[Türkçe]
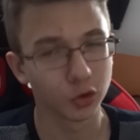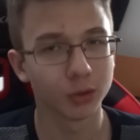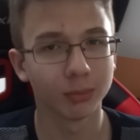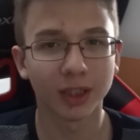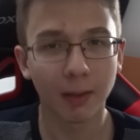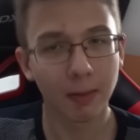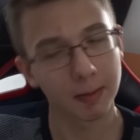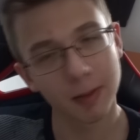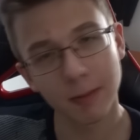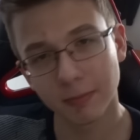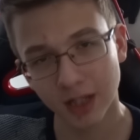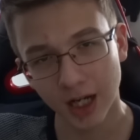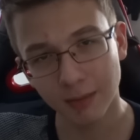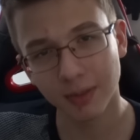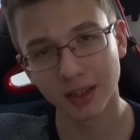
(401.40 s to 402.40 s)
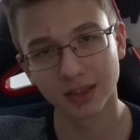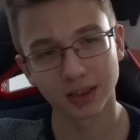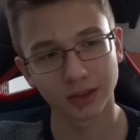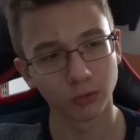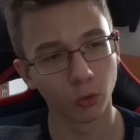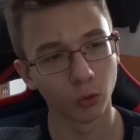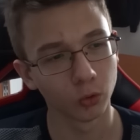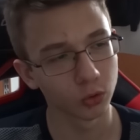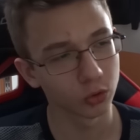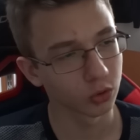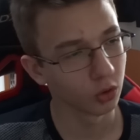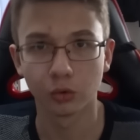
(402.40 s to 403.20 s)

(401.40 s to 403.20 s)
Yüzümü kapatmam daha mantıklı olur.